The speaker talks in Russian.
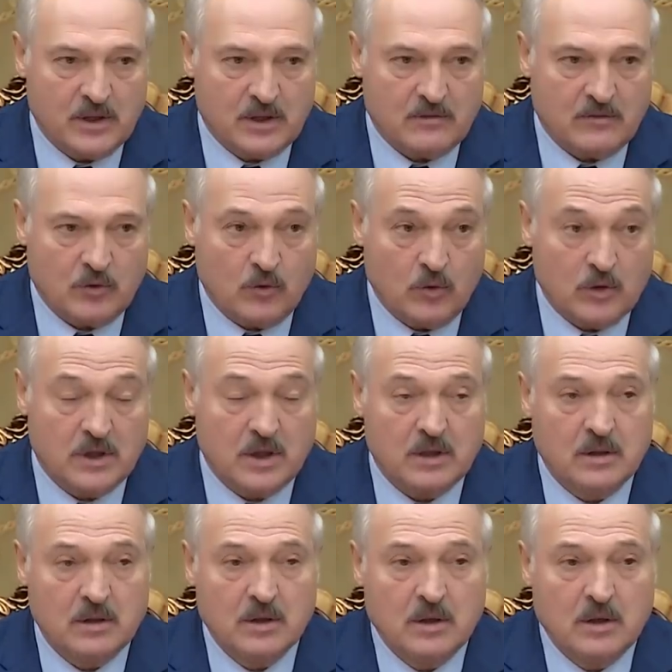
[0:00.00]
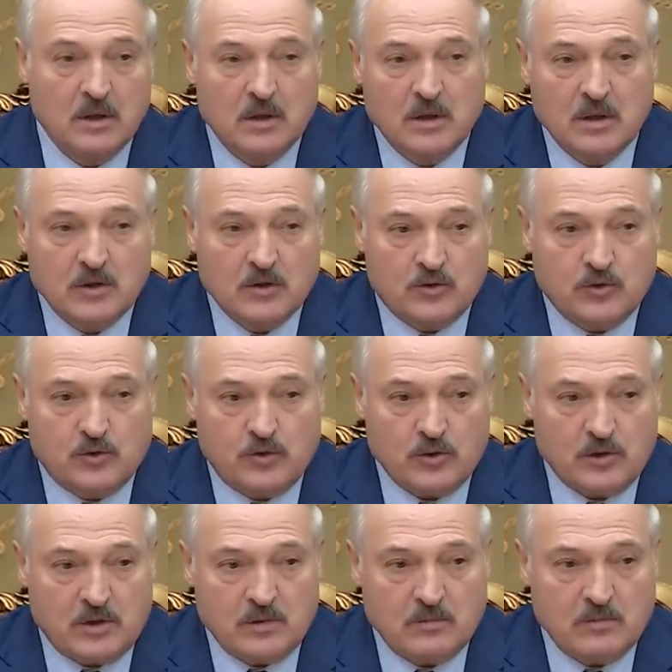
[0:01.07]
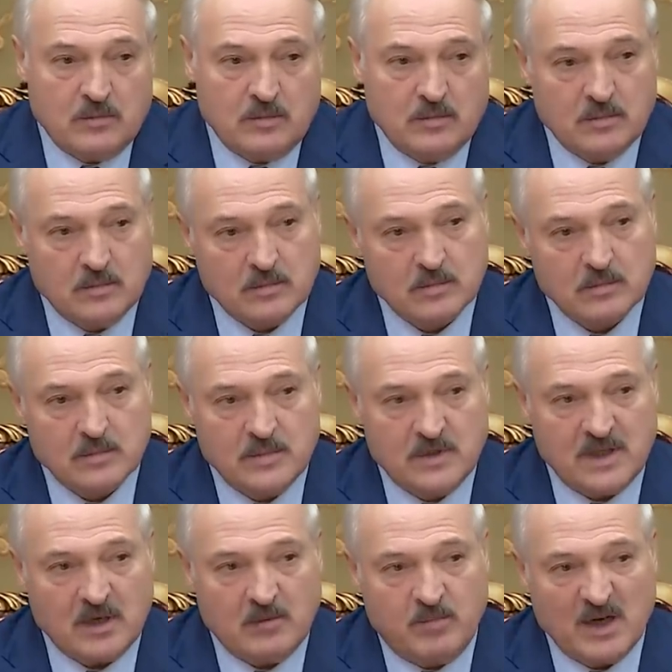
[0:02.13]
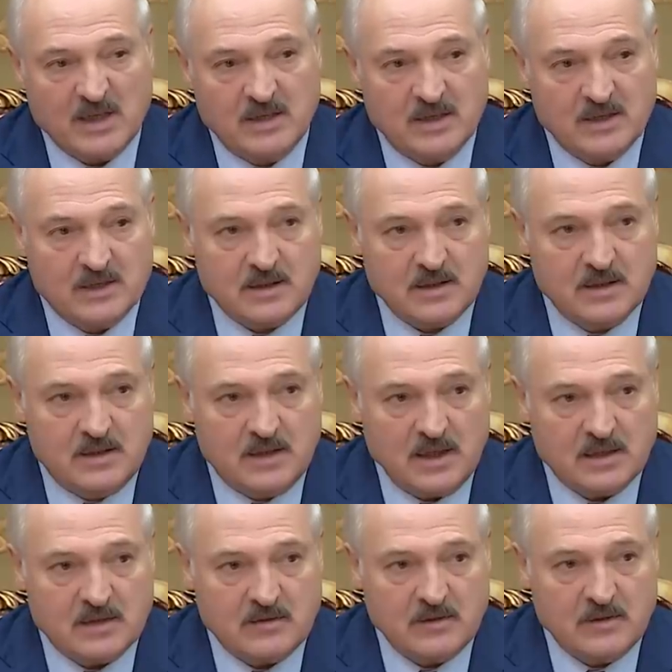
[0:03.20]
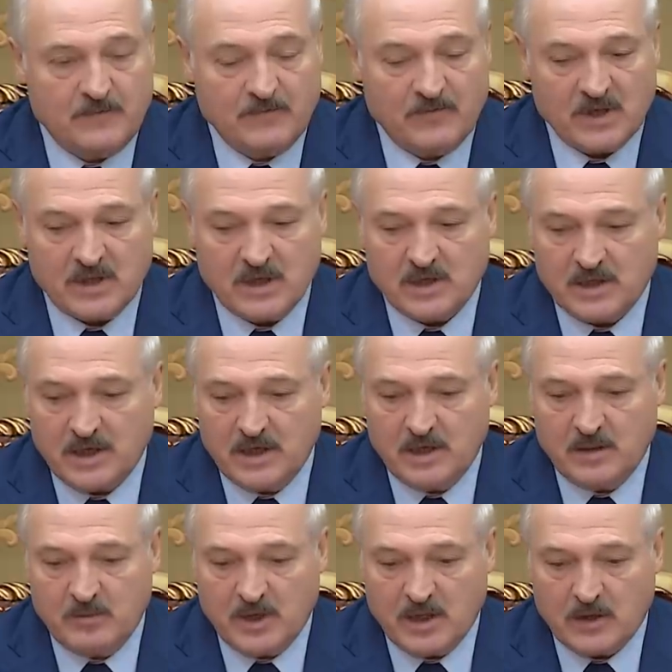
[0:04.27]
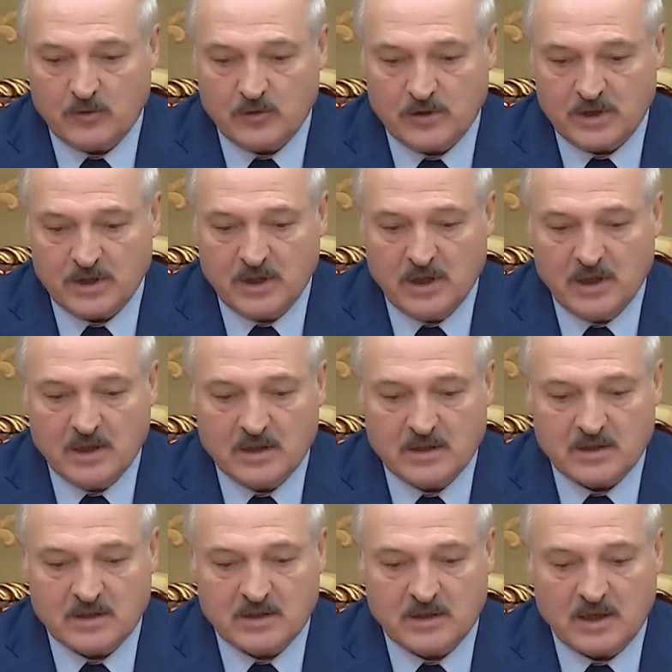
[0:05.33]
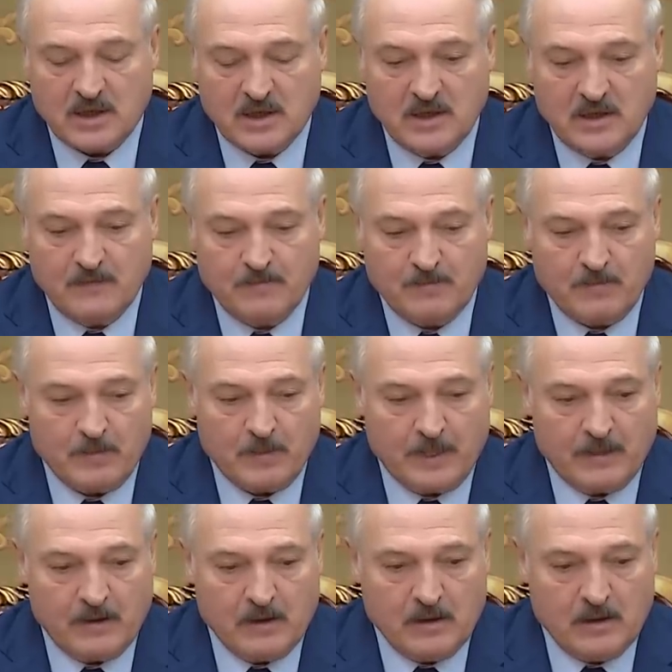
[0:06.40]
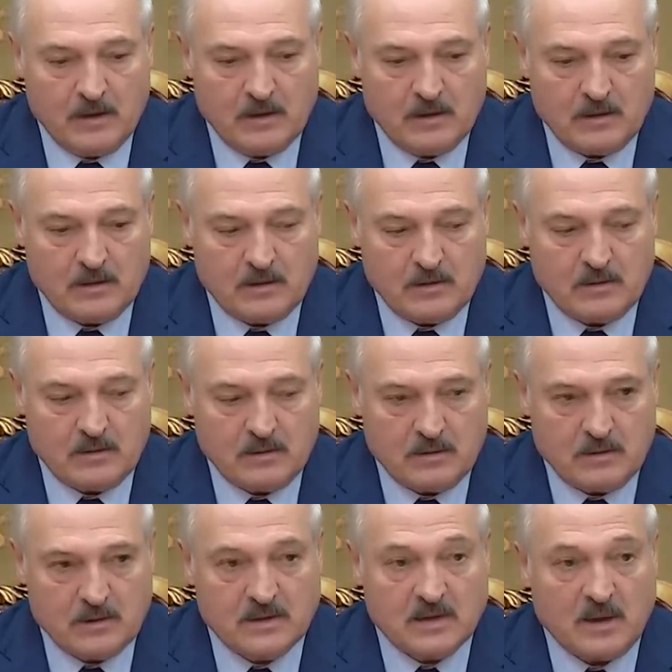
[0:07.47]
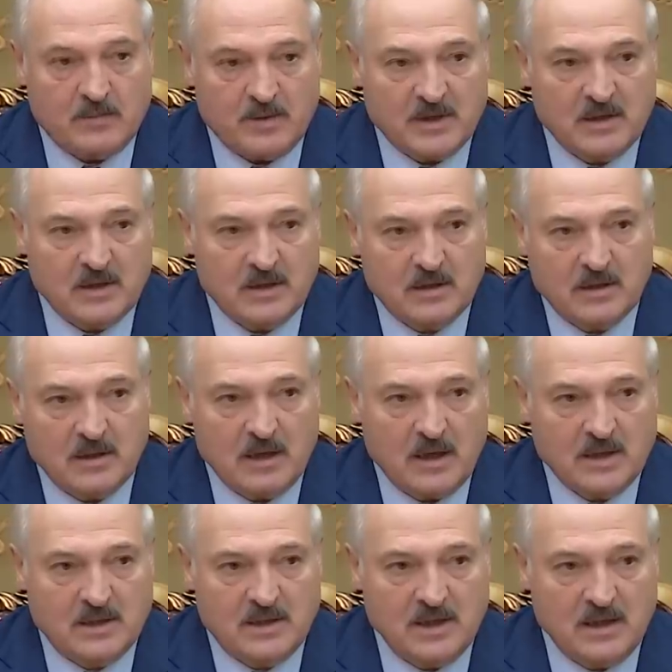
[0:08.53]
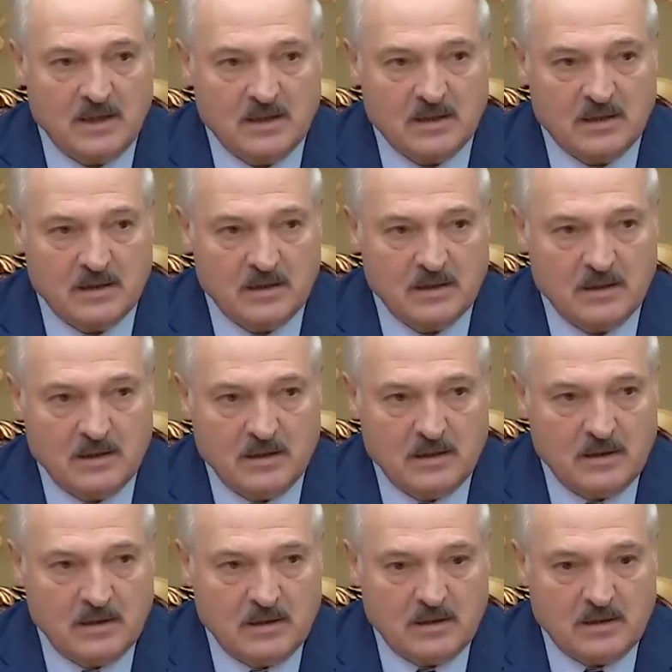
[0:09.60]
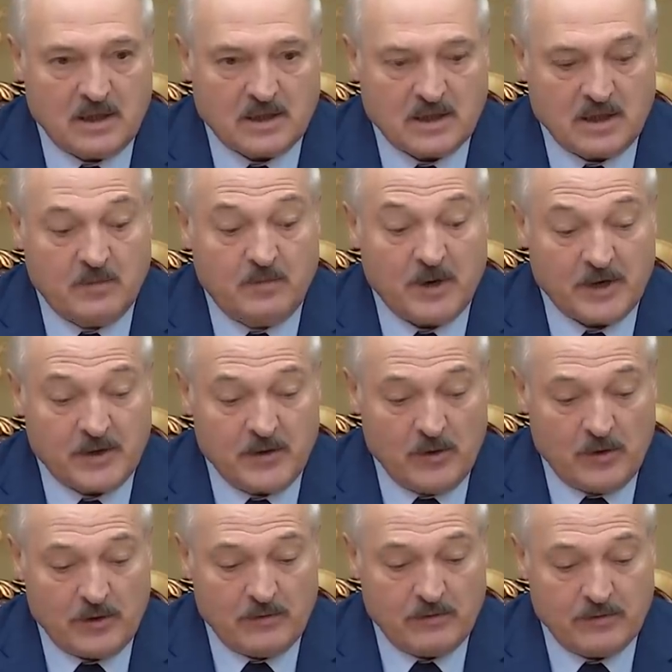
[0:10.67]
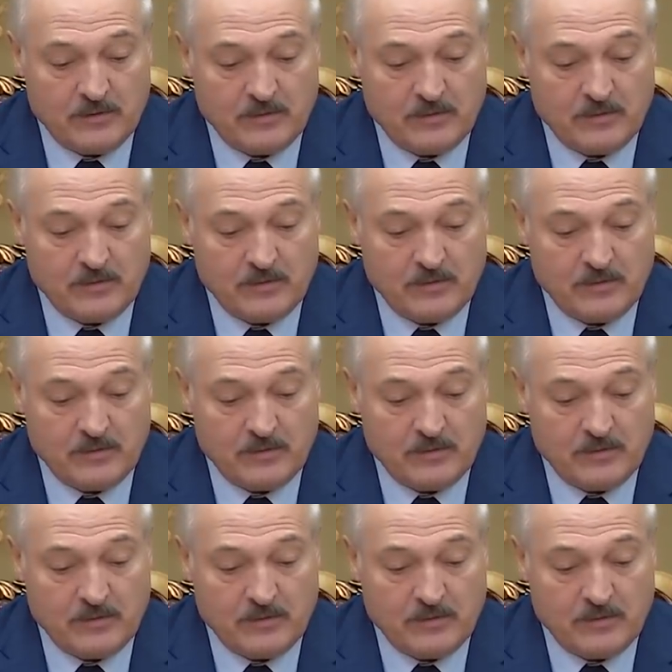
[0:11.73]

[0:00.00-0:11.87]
этого года с учетом тех бандитских действий в отношении Беларуси со стороны э, западных отдельных наших партнеров.